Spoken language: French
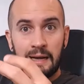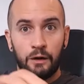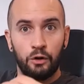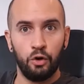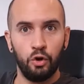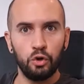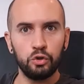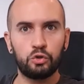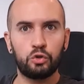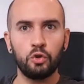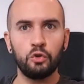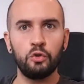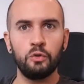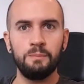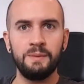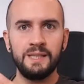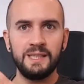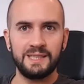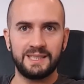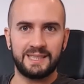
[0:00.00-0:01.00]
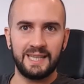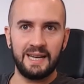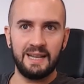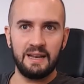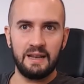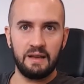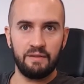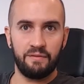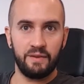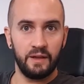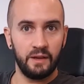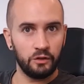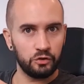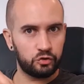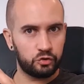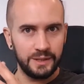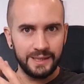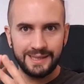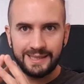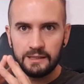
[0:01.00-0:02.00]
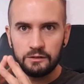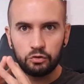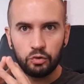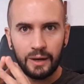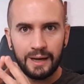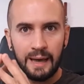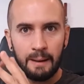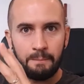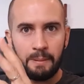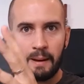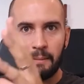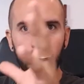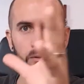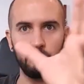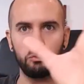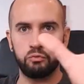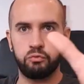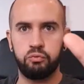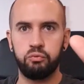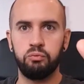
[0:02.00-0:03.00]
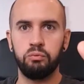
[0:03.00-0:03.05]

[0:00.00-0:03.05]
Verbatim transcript: l'autonomie chez l'élève et ensuite qu'il soit capable